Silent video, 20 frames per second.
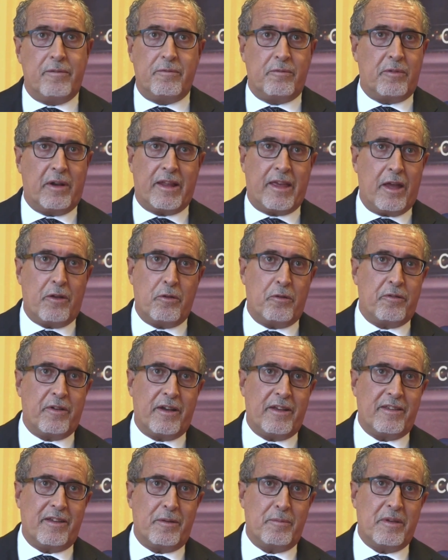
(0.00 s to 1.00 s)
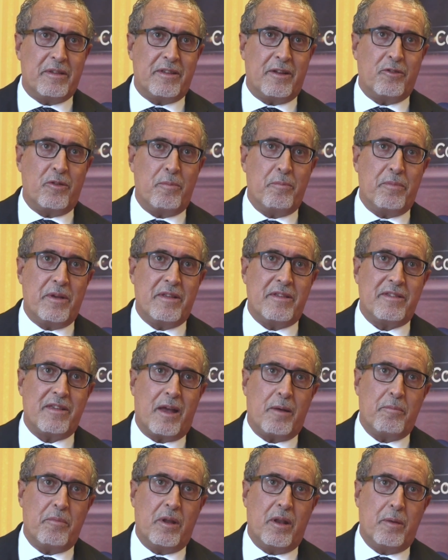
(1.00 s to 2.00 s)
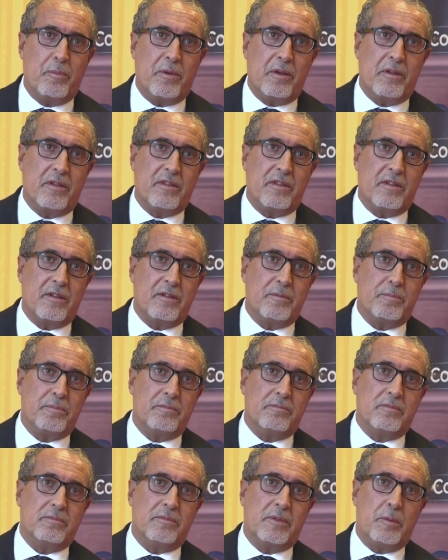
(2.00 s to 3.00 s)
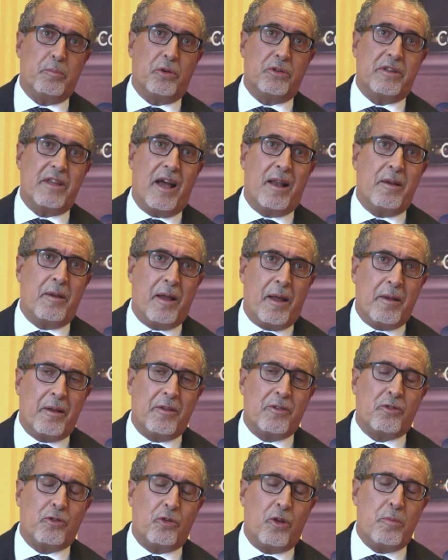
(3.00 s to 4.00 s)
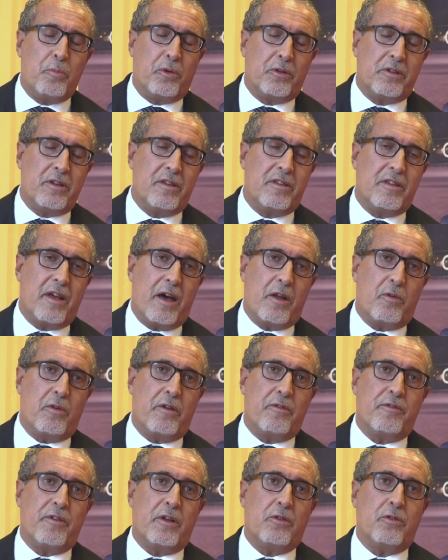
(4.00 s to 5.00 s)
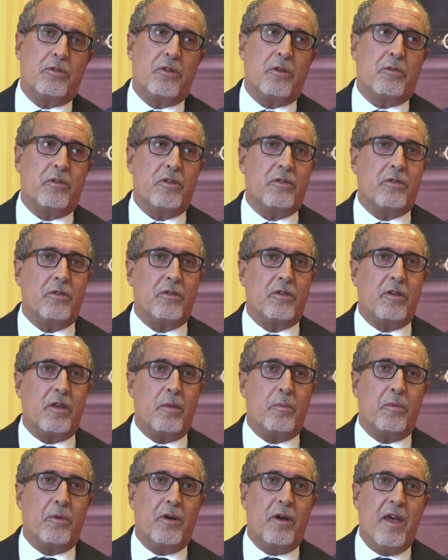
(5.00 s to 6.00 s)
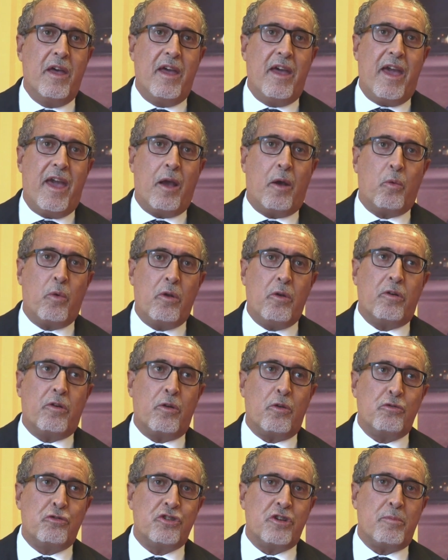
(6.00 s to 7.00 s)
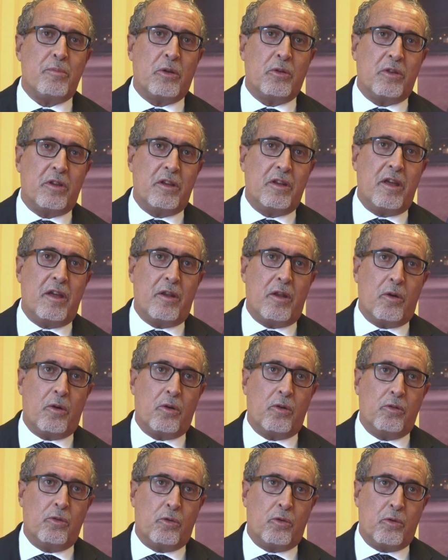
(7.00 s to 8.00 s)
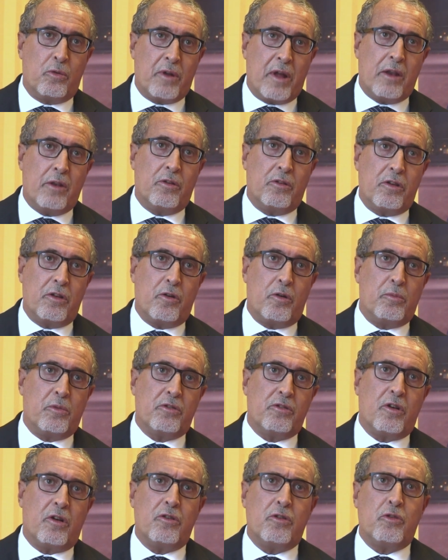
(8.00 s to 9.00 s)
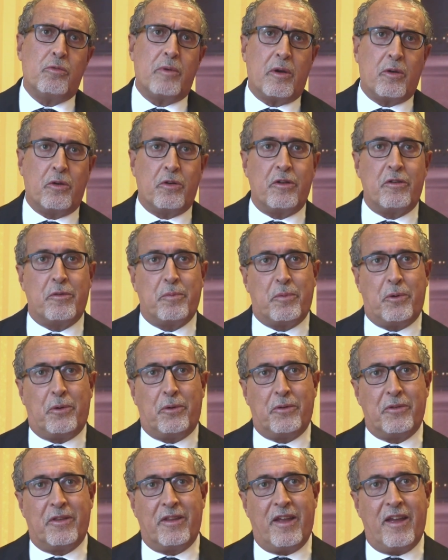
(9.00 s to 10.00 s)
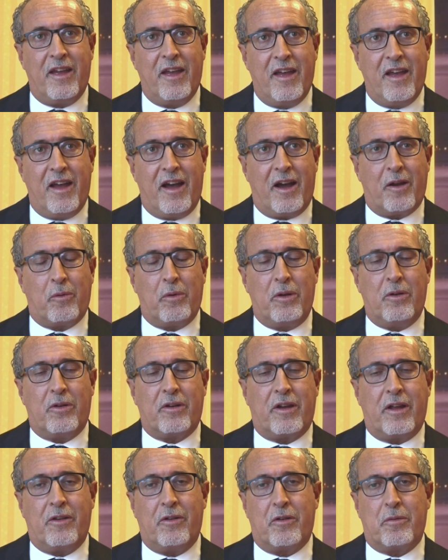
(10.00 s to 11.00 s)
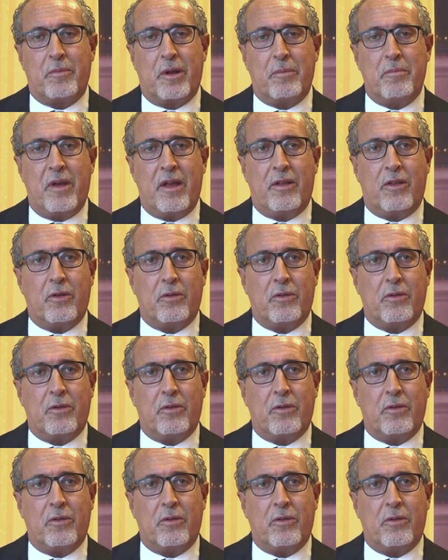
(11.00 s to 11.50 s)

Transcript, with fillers: qualche anno fa sarebbe stato impensabile eh, ipoti solo ipotizzare un effetto di questo tipo e quello che riusciamo a ottenere con un anno di Romo corrisponde a quello che normalmente